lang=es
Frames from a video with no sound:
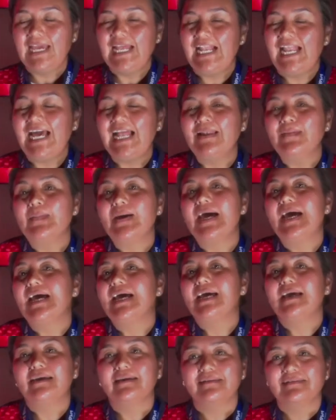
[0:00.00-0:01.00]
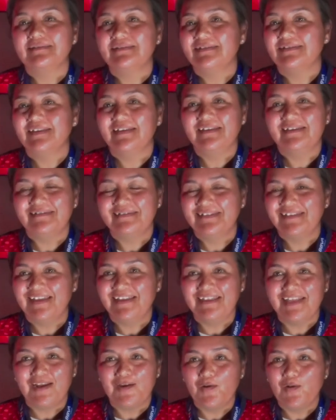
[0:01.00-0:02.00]
El alma se
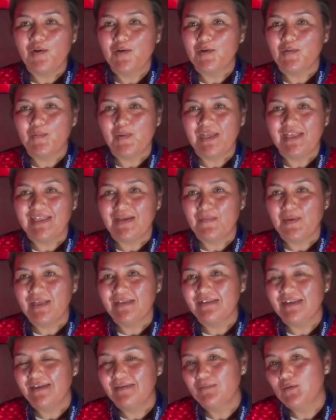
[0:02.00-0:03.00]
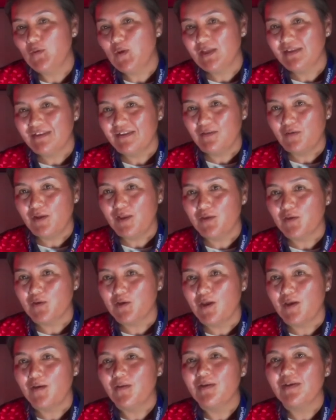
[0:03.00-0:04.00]
entregó completamente durante todo el
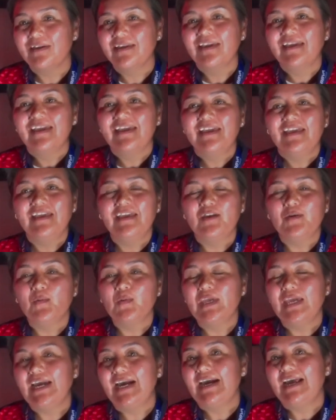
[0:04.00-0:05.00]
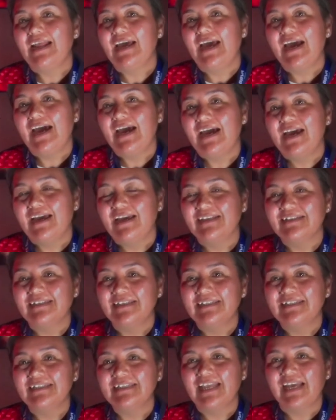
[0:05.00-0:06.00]
torneo y como llegar a esa
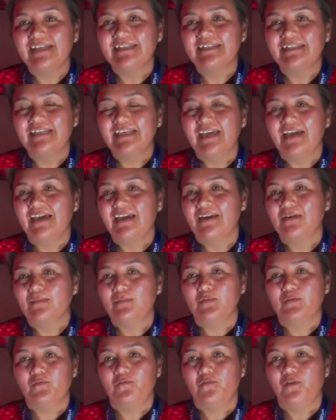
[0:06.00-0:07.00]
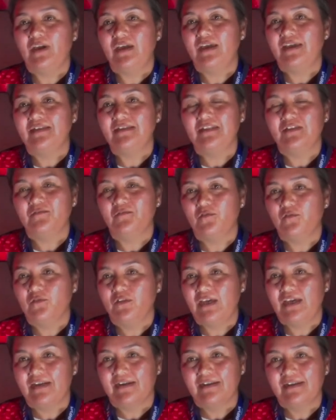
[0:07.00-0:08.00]
instancia, pues fue
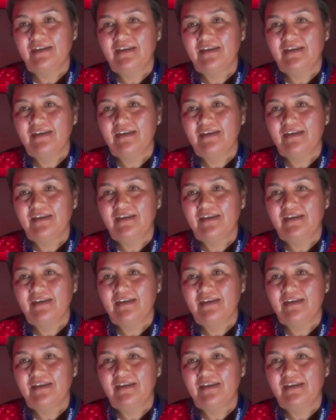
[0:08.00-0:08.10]
disfrutar.